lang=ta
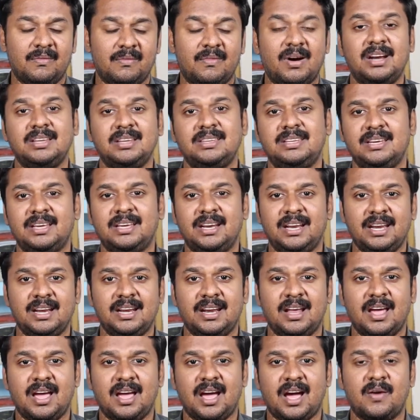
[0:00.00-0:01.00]
வாழ்த்துகிறேன்
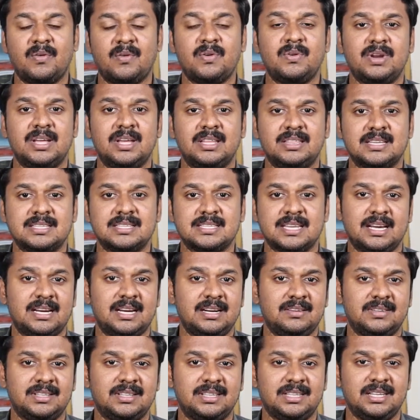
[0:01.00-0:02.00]
அவருடைய இந்த
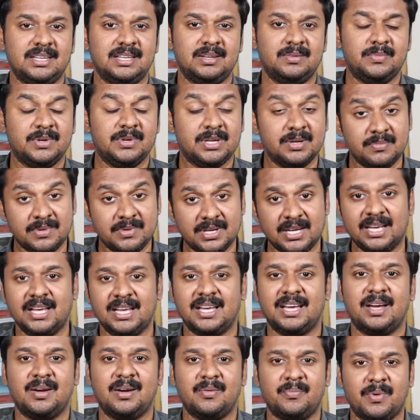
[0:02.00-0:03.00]
செயல் வந்து மிக மிக
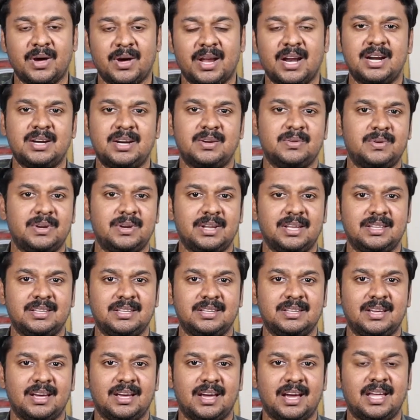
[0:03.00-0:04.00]
பாராட்டுக்குரியது
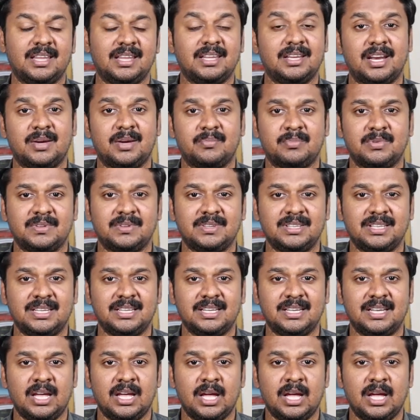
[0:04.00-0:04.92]
அதை நம்ம வந்து